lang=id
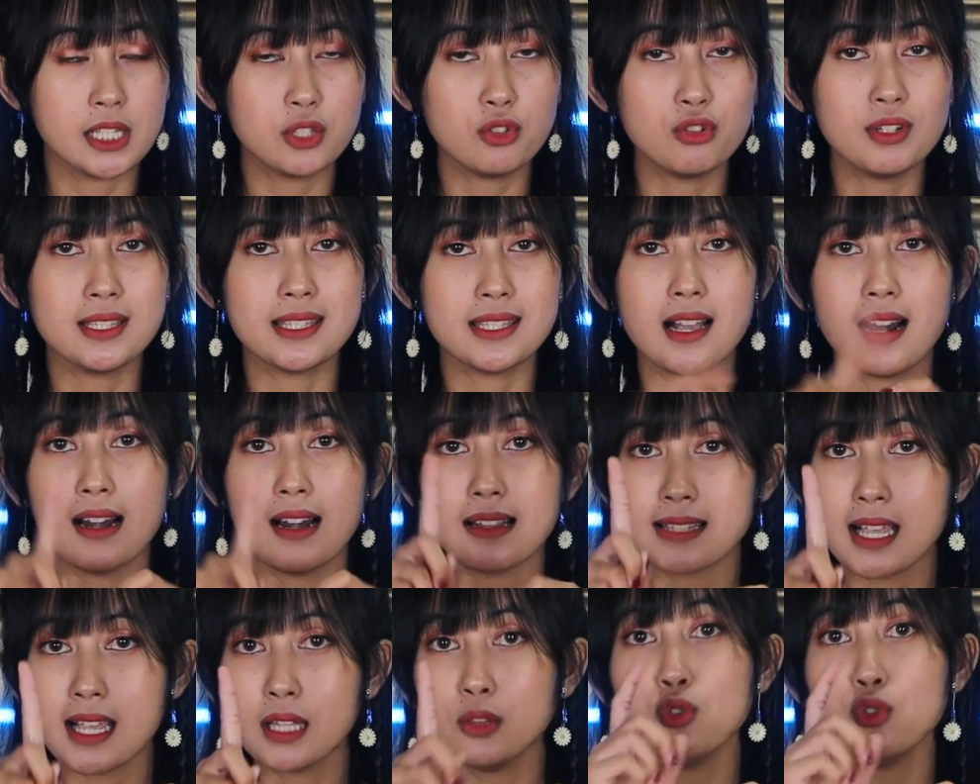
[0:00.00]
itu di tanggal
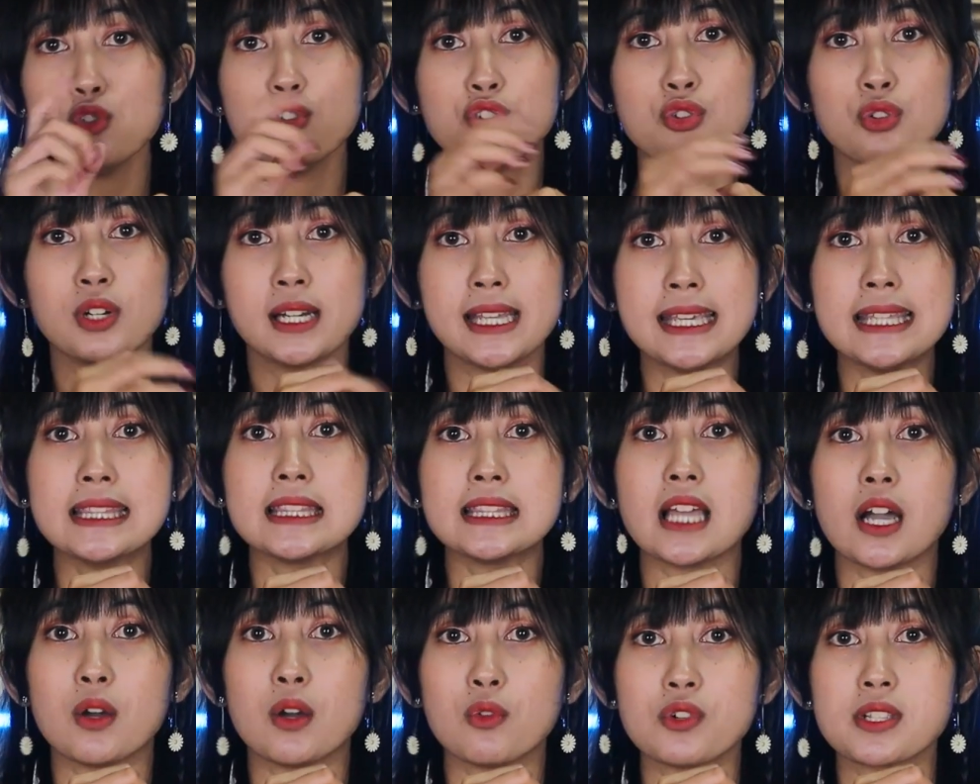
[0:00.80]
1 Juli
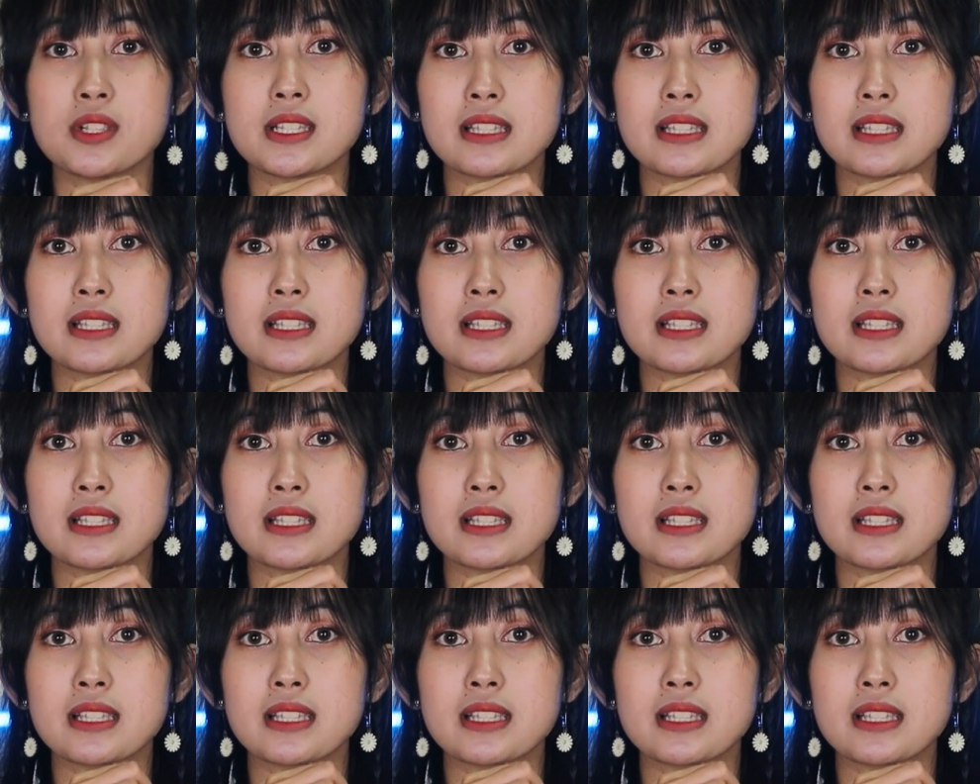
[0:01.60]
tahun